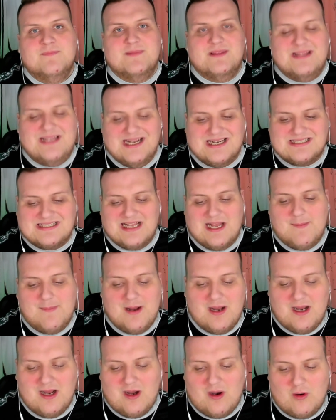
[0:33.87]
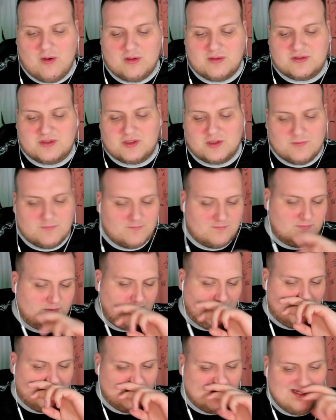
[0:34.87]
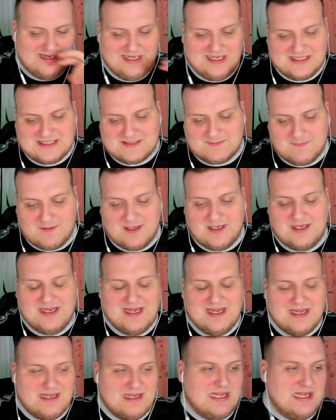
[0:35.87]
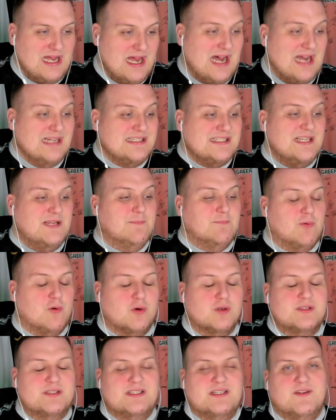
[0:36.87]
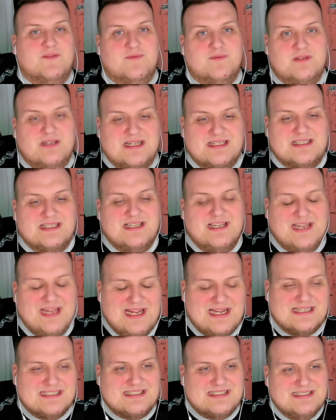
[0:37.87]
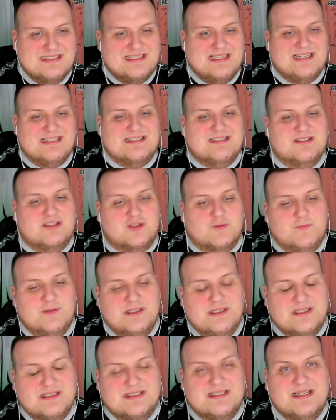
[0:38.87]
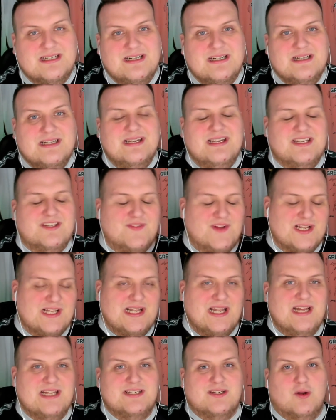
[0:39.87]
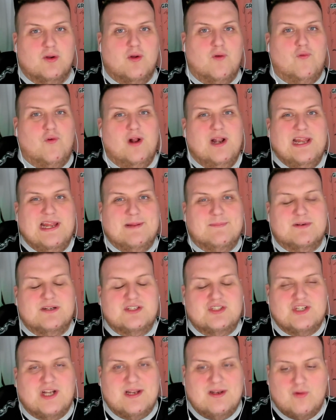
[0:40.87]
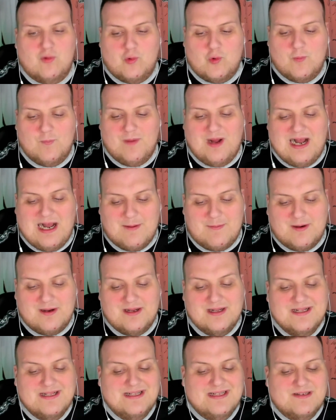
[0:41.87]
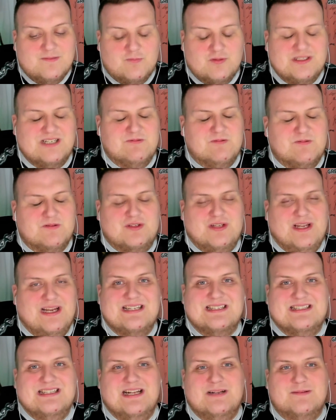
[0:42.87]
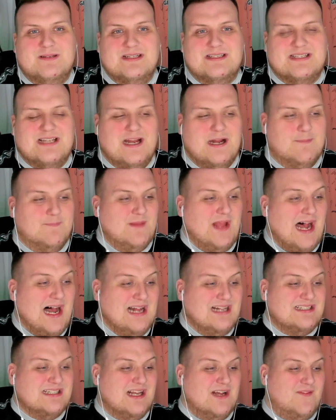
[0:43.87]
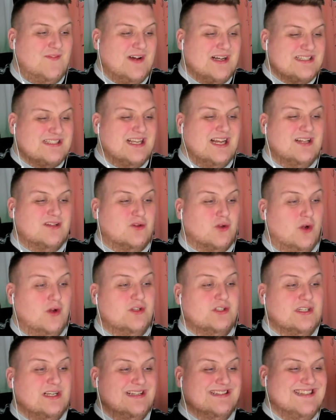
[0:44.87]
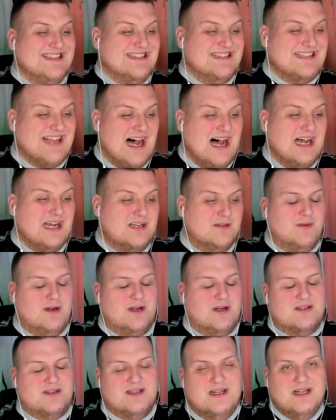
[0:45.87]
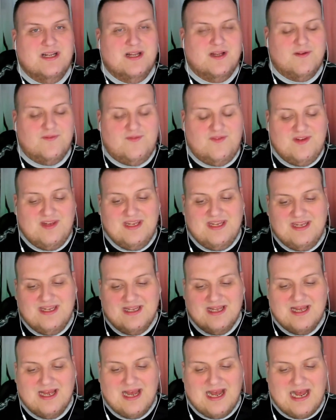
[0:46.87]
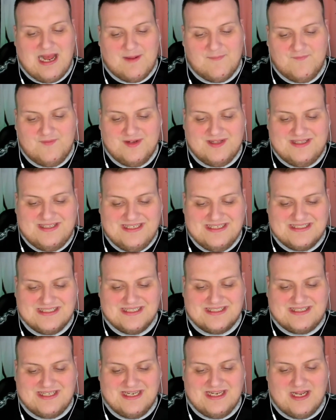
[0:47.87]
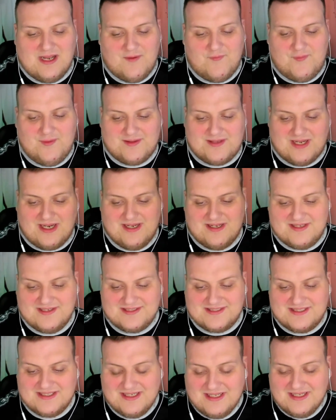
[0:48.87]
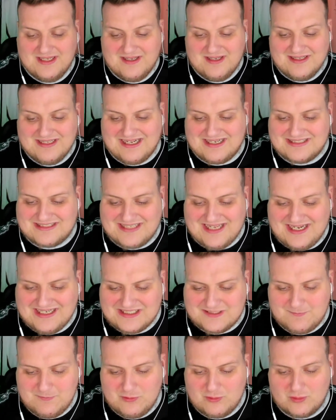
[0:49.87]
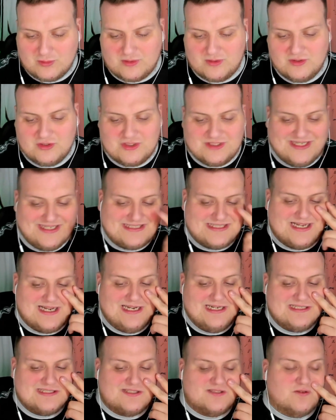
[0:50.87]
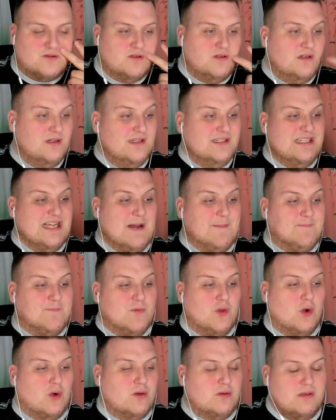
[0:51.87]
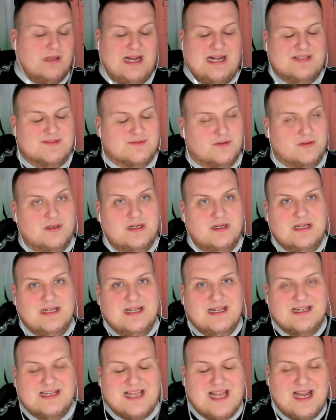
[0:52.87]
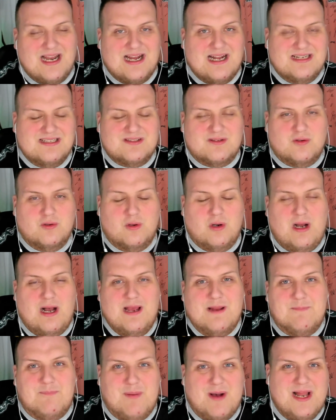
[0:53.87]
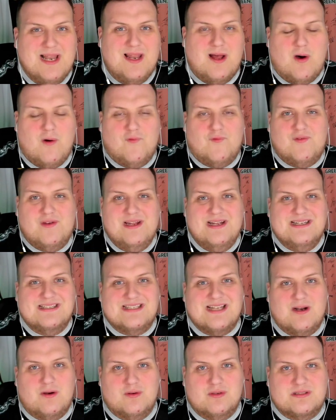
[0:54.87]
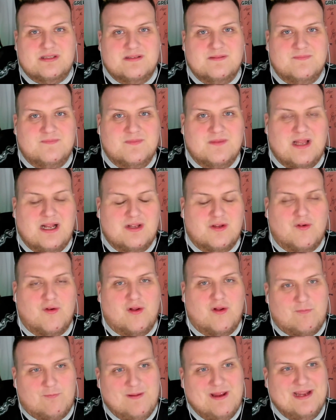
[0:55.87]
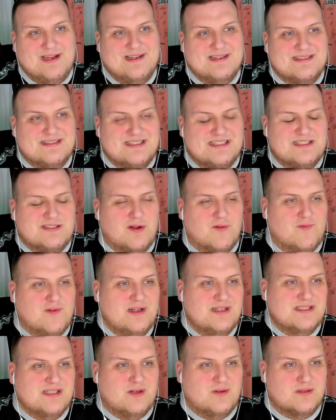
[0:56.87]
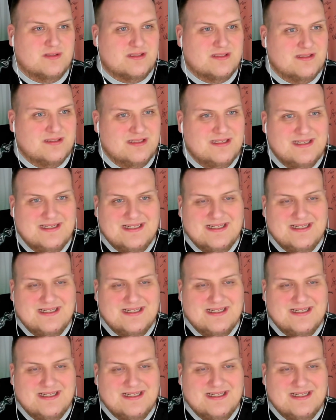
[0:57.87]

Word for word: Das aber auch zum, ja, erstmal einzigen positiven jetzt in den ersten Sätzen zumindest. Ich werde gleich auch noch vor allem Emre Can loben, aber ich muss erstmal zur ersten Halbzeit sagen, Alter, was hat Deutschland denn da gemacht? Wie haben wir diese Dinger verteidigt. Nach sechs Minuten steht es 1-0. Ich habe noch, also Carrasco, ein Ball auf links außen, also aus Belgiens Sicht auf links außen.